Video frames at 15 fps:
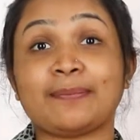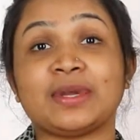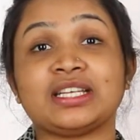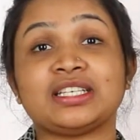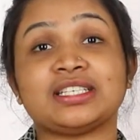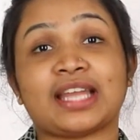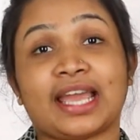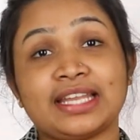
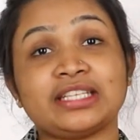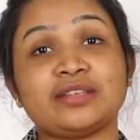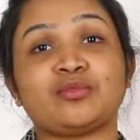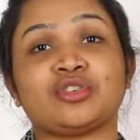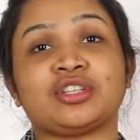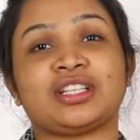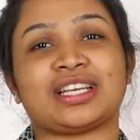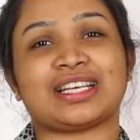পেন্টি নাইটির
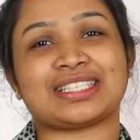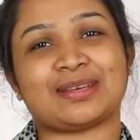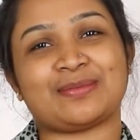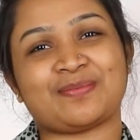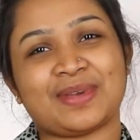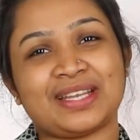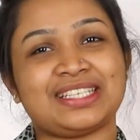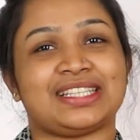মধ্যে থেকে আজকে
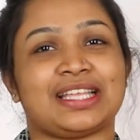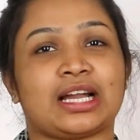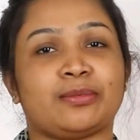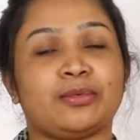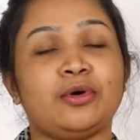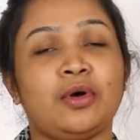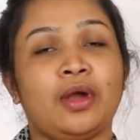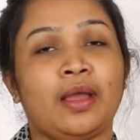আমি পেন্টি
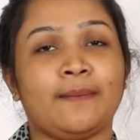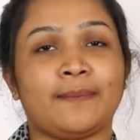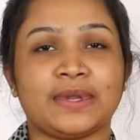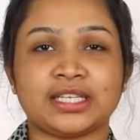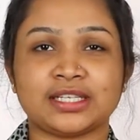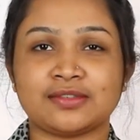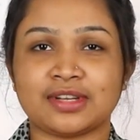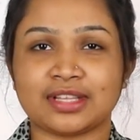দেখাবো
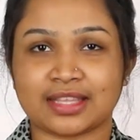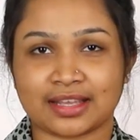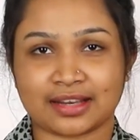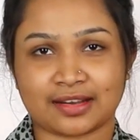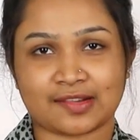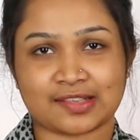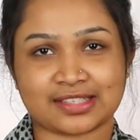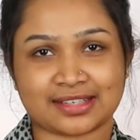পেন্টিগুলো দেখে
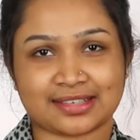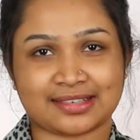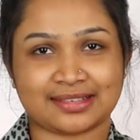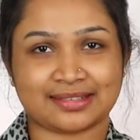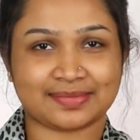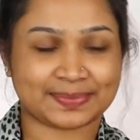নেওয়া যাক